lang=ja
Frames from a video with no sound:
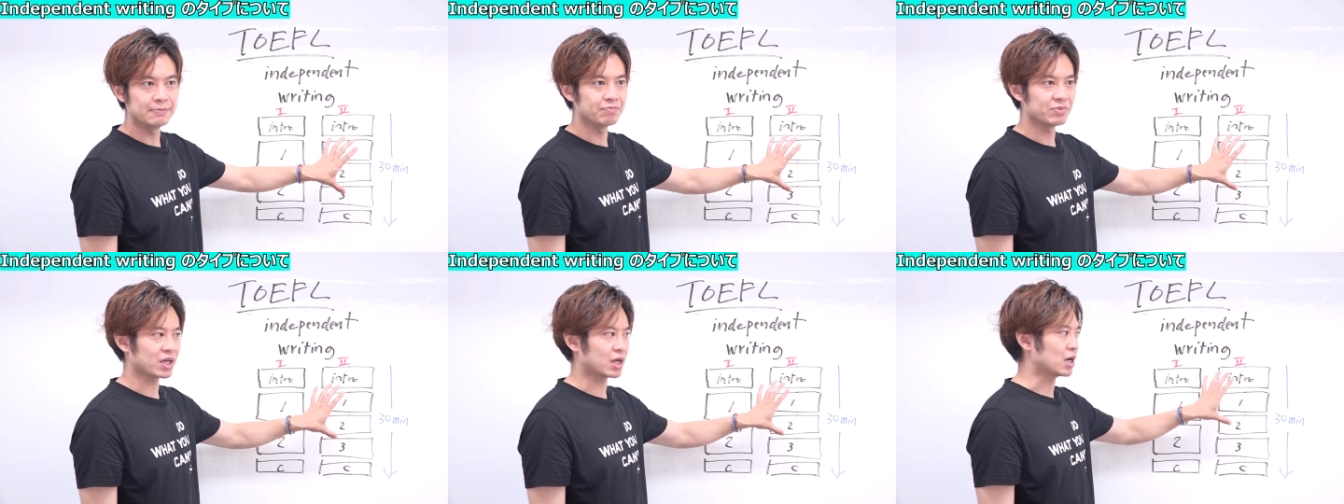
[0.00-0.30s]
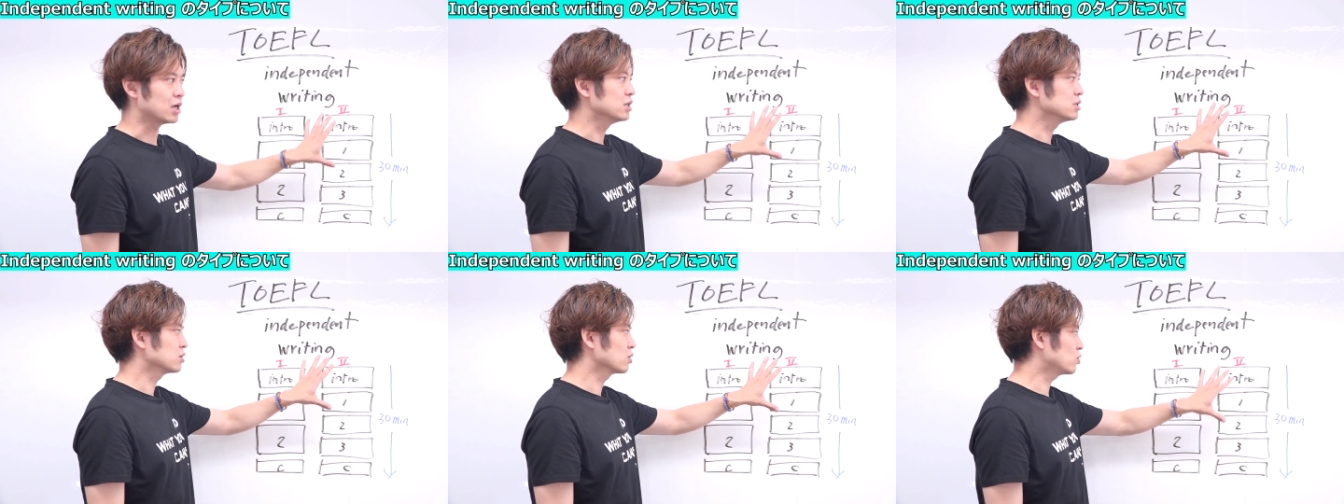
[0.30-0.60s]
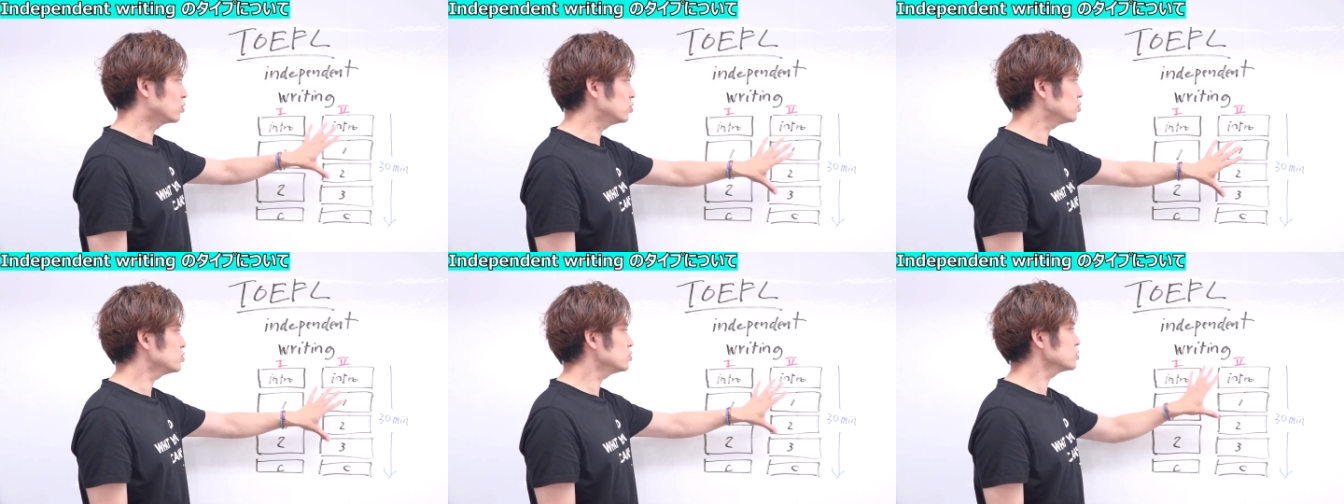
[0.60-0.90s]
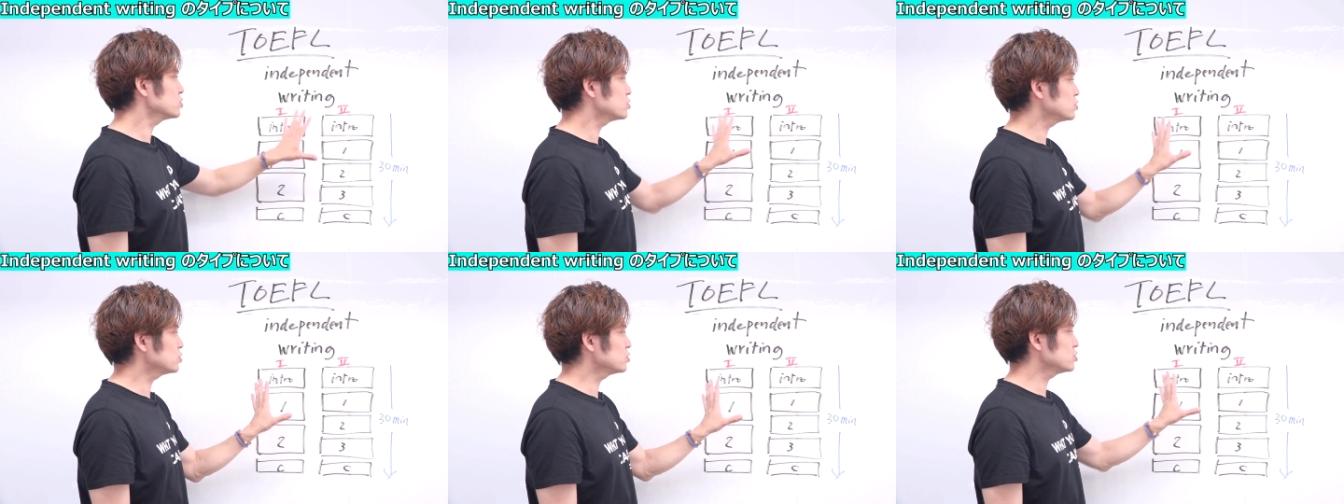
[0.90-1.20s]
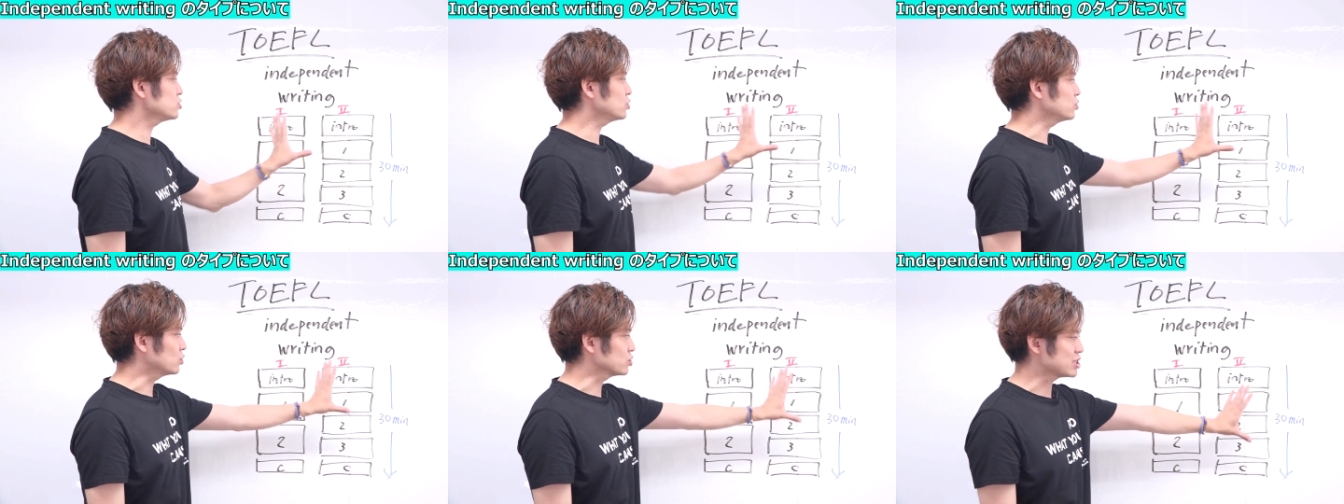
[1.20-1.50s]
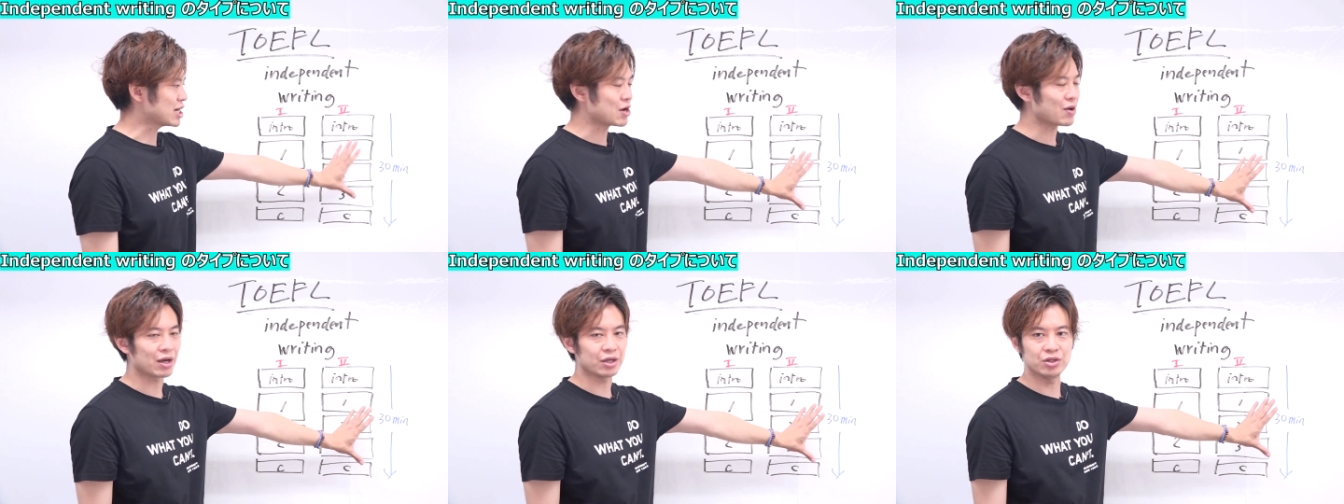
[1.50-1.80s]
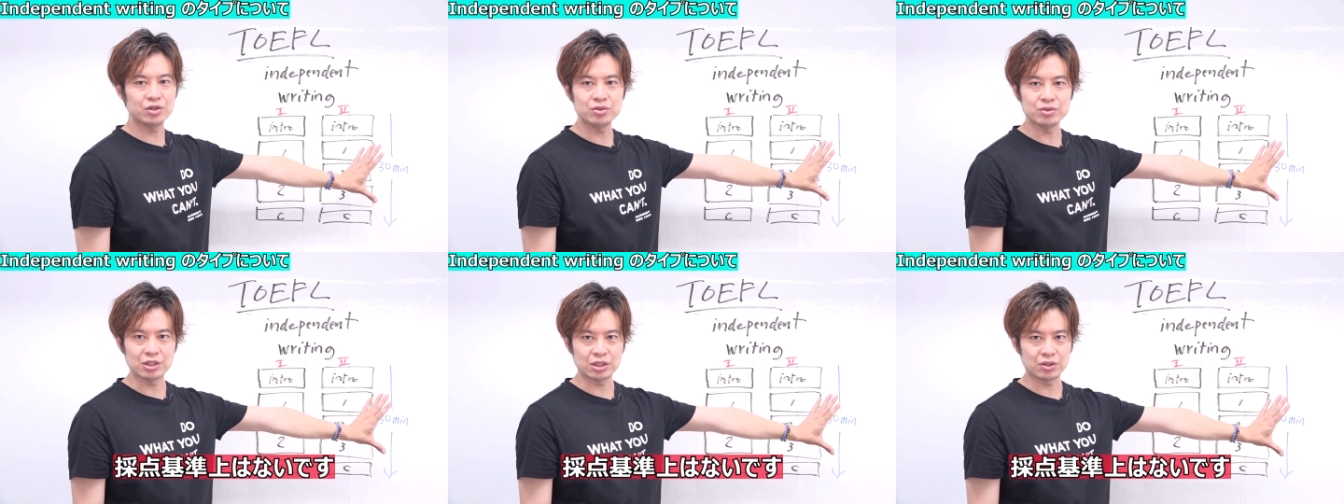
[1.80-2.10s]
だから構造上どちらの方が
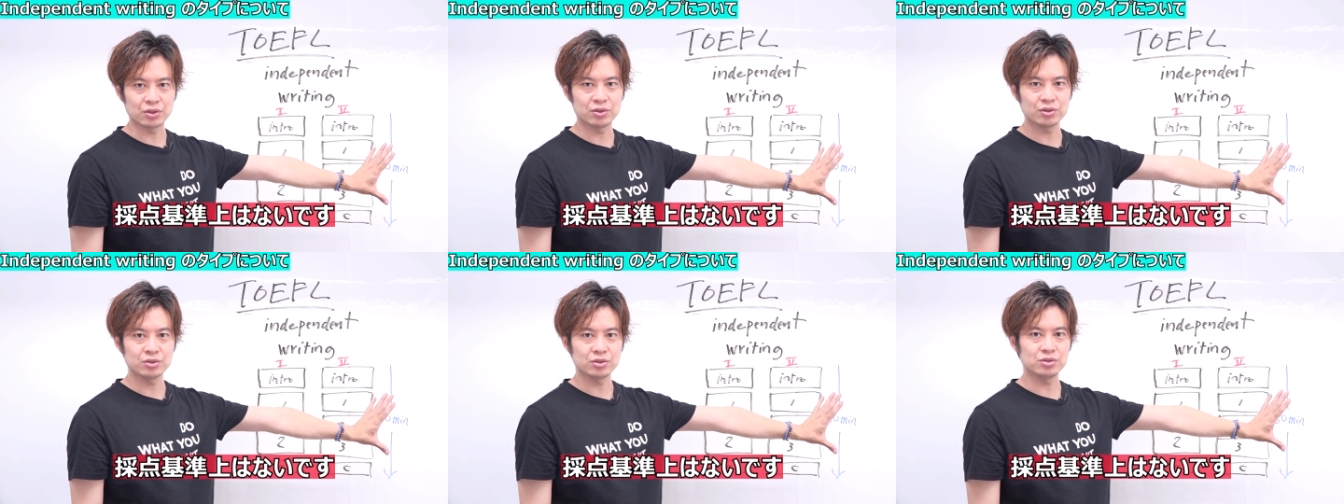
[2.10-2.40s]
有利と